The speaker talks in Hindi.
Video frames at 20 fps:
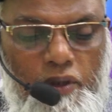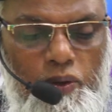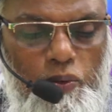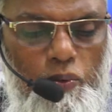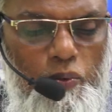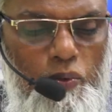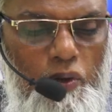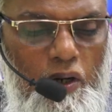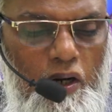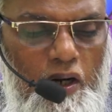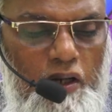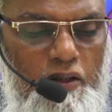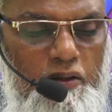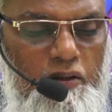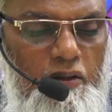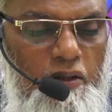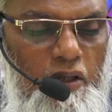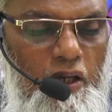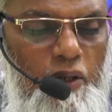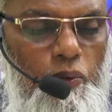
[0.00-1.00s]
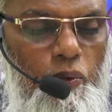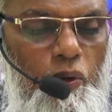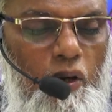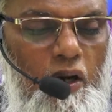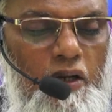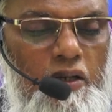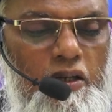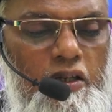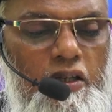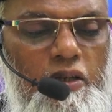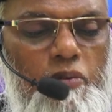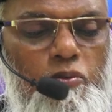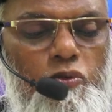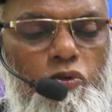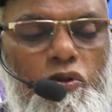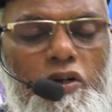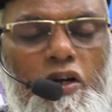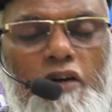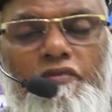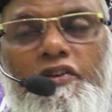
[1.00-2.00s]
मिनून हत्ता
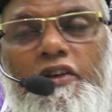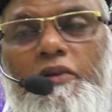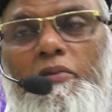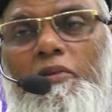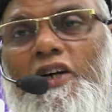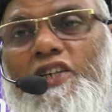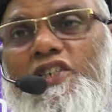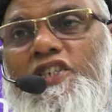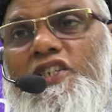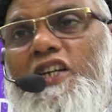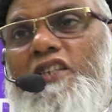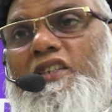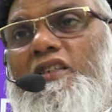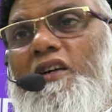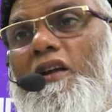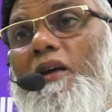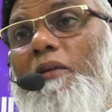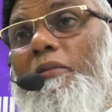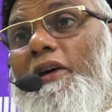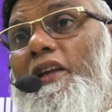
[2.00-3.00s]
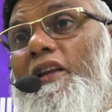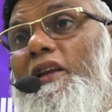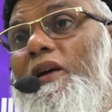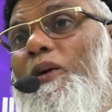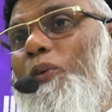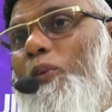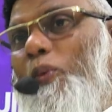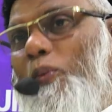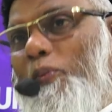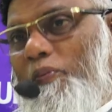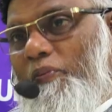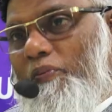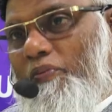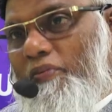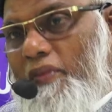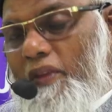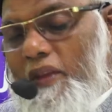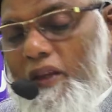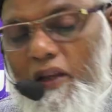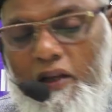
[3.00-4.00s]
युहक्कीमू कफ़ी माशा जराबन
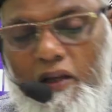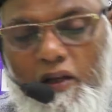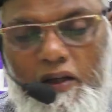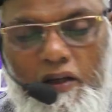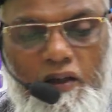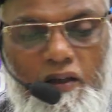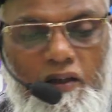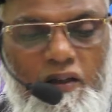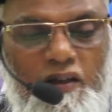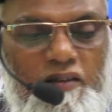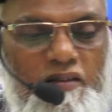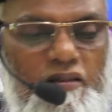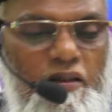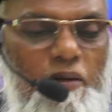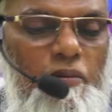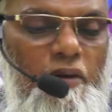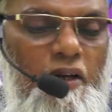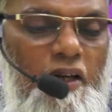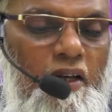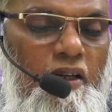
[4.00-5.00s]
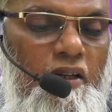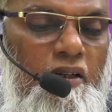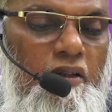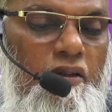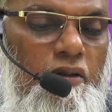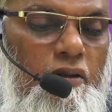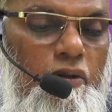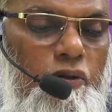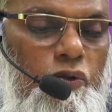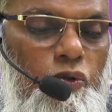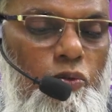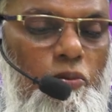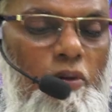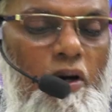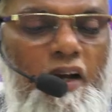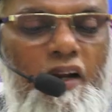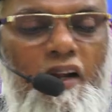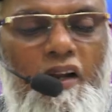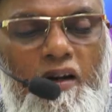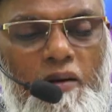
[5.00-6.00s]
कसम है
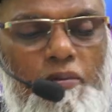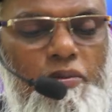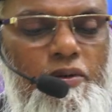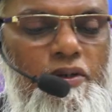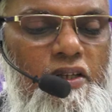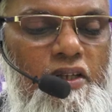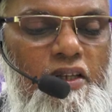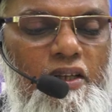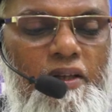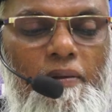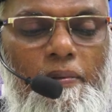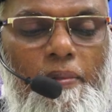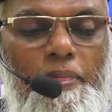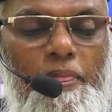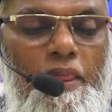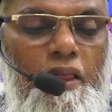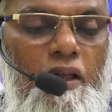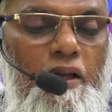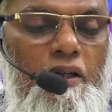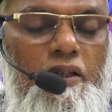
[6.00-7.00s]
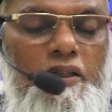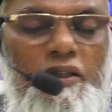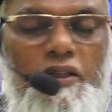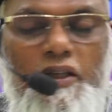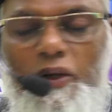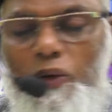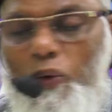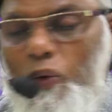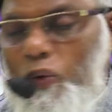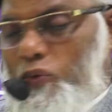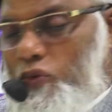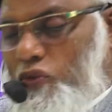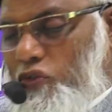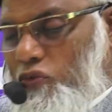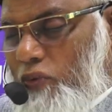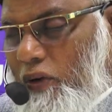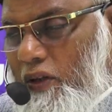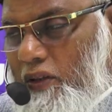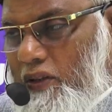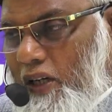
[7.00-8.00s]
तुम्हारे रब की ये लोग उस
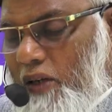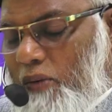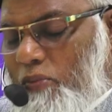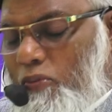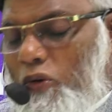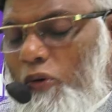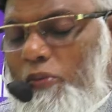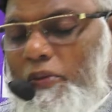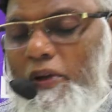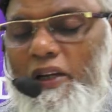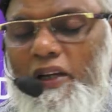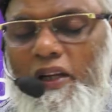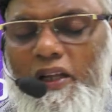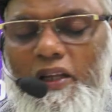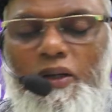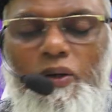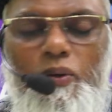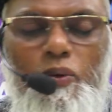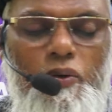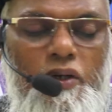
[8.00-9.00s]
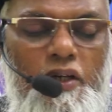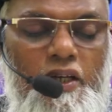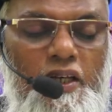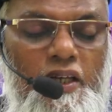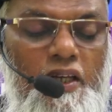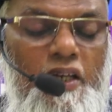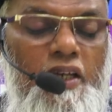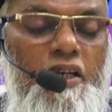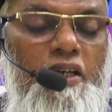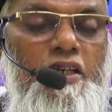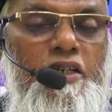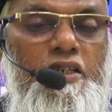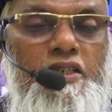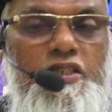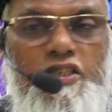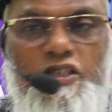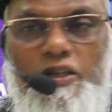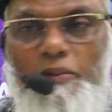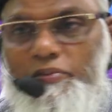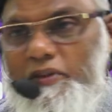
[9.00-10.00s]
वक्त तक मोमिन नहीं होंगे
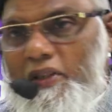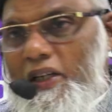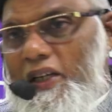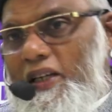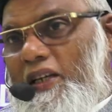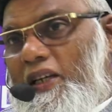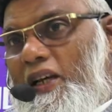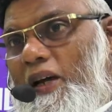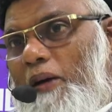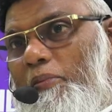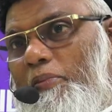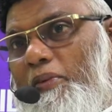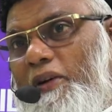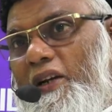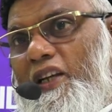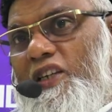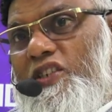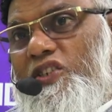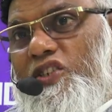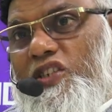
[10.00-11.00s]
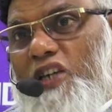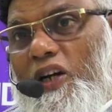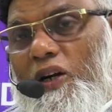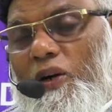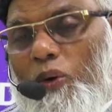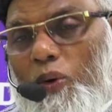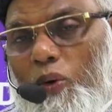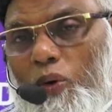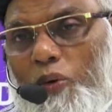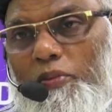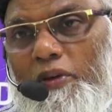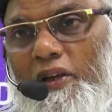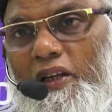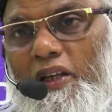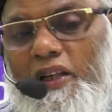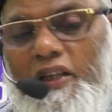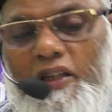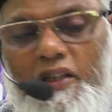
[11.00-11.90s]
जब तक कि अपने झगड़ों में